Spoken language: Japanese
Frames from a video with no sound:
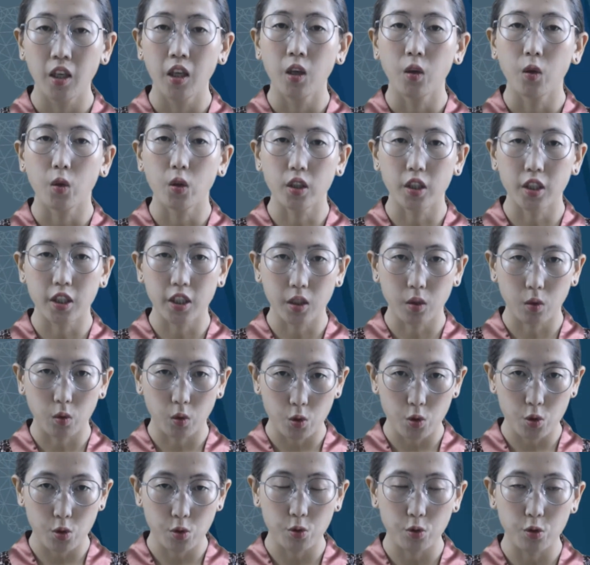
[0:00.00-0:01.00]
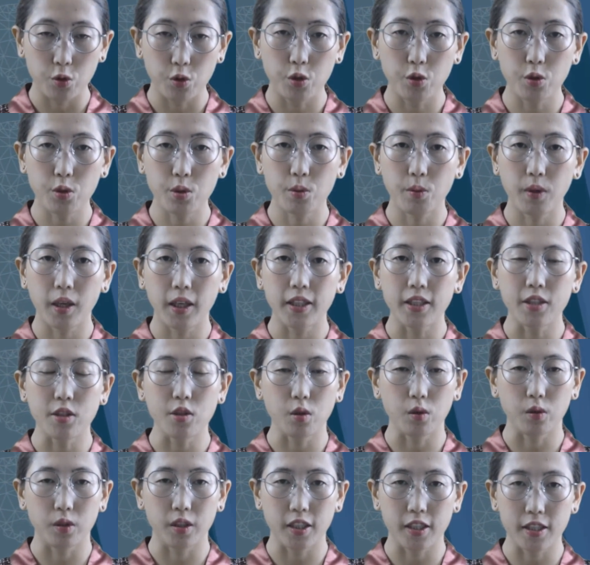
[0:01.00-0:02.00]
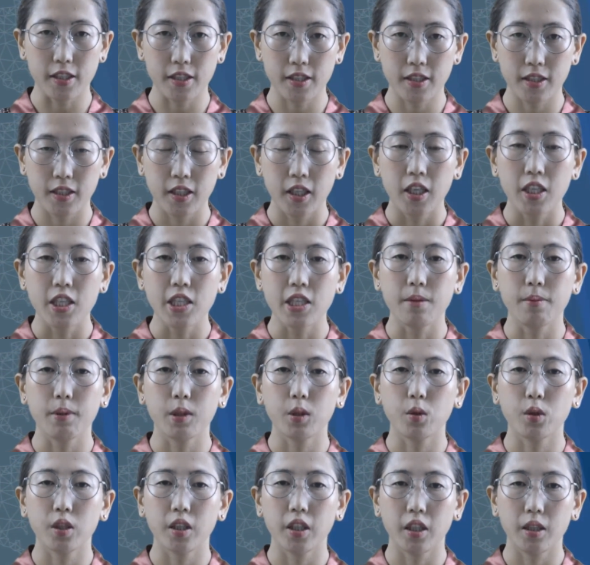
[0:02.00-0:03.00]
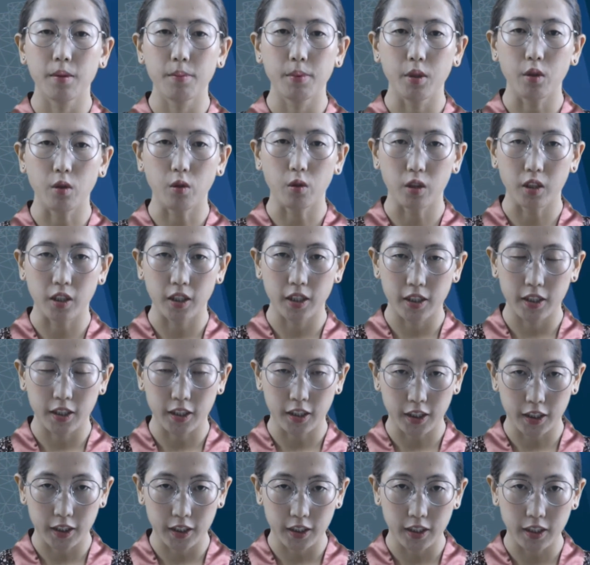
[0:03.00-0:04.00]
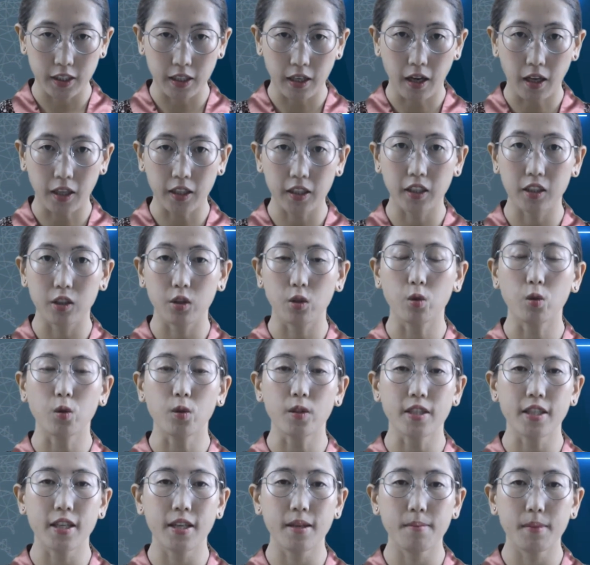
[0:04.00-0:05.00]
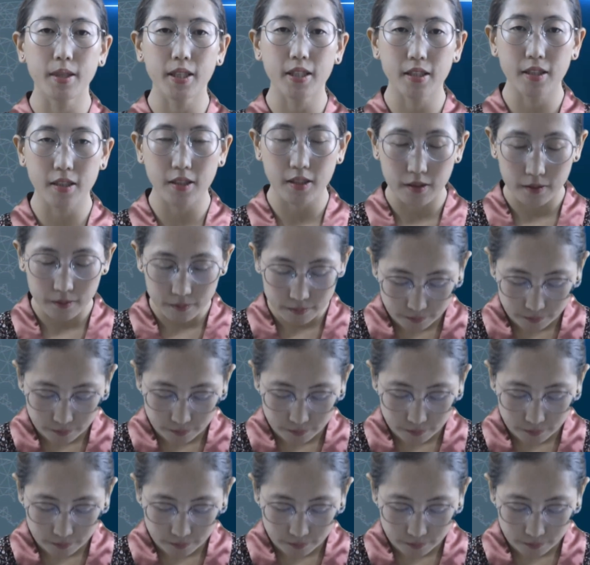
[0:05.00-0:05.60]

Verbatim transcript: これで今週のニュースは以上です。チベットテレビをご覧いただきありがとうございます。